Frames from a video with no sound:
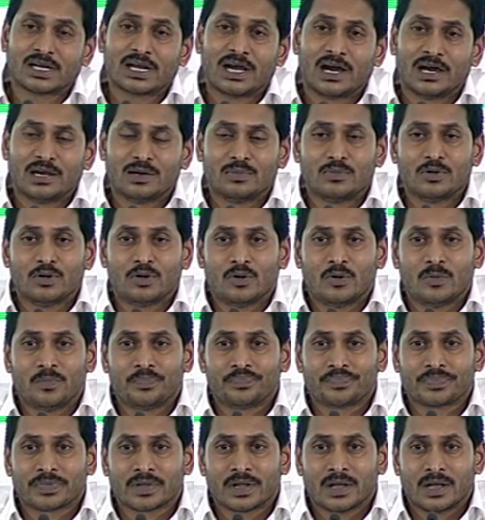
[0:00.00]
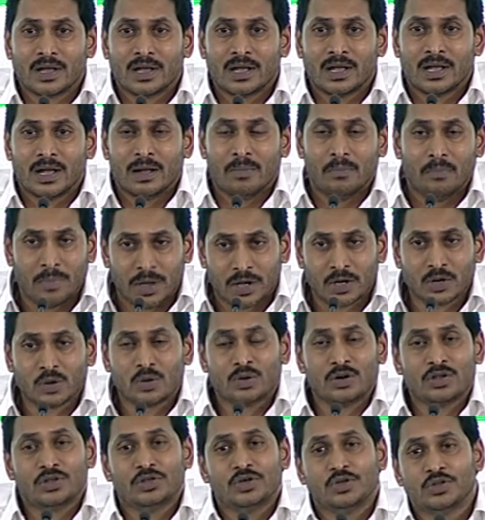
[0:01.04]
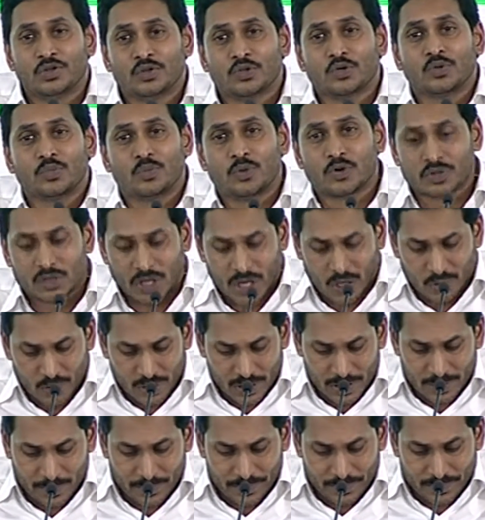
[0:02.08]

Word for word: కాలంలో మెరుగులు దిద్దుతూ పోతూ ఉన్నాం